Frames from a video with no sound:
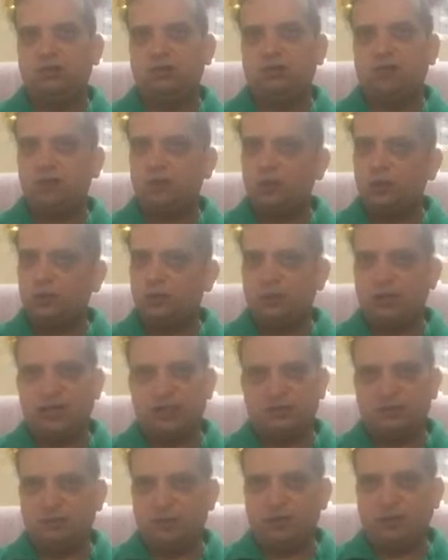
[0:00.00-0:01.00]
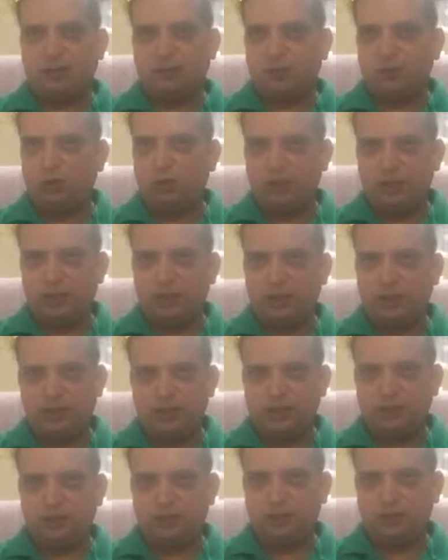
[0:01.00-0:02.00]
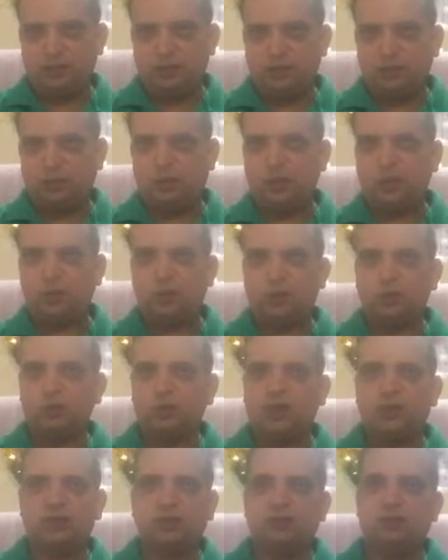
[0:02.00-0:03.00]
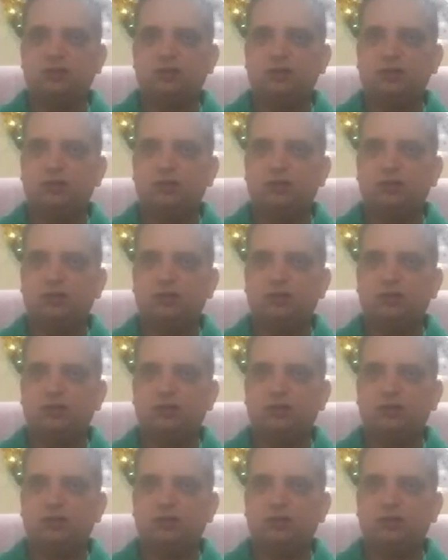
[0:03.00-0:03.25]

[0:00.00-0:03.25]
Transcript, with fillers: अंधविश्वास में आपको लेके नहीं जाते क्योंकि अंधविश्वास